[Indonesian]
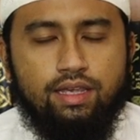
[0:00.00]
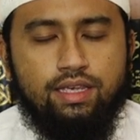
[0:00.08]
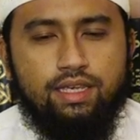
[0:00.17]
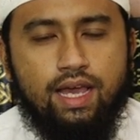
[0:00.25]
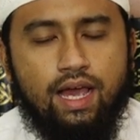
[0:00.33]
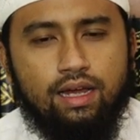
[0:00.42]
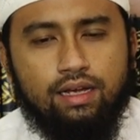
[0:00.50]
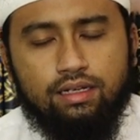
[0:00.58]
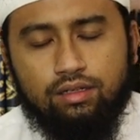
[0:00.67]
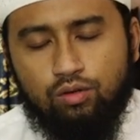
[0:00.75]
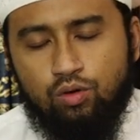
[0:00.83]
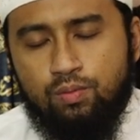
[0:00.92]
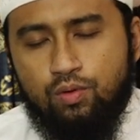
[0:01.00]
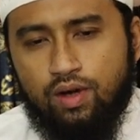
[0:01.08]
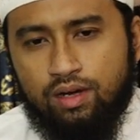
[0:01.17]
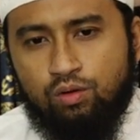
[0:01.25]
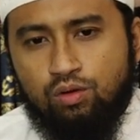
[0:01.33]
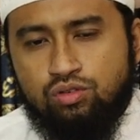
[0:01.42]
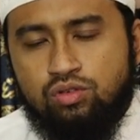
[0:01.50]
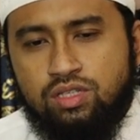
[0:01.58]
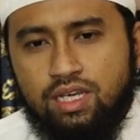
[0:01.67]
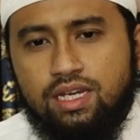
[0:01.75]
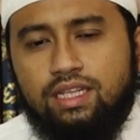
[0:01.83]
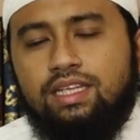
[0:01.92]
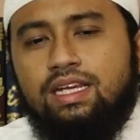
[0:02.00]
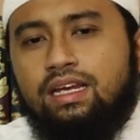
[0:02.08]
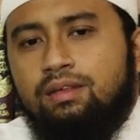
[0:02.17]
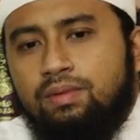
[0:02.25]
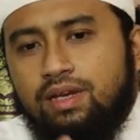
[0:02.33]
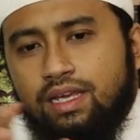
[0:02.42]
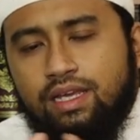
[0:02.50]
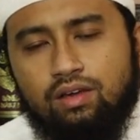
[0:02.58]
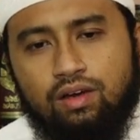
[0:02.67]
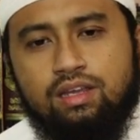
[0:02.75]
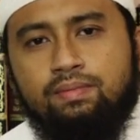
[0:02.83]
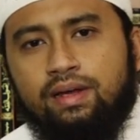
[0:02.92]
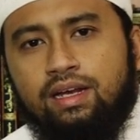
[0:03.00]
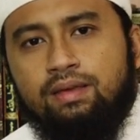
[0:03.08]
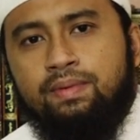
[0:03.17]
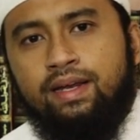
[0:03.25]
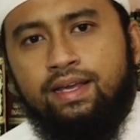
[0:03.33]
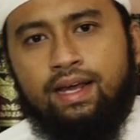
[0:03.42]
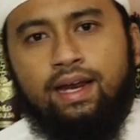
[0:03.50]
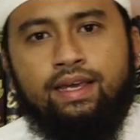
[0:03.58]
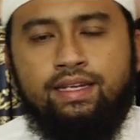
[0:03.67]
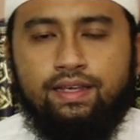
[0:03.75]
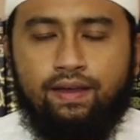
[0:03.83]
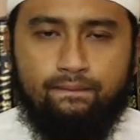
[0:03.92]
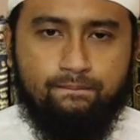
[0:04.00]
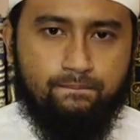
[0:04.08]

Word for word: Yang hubungan khusus ini tidak dimiliki oleh ibadah-ibadah yang lainnya.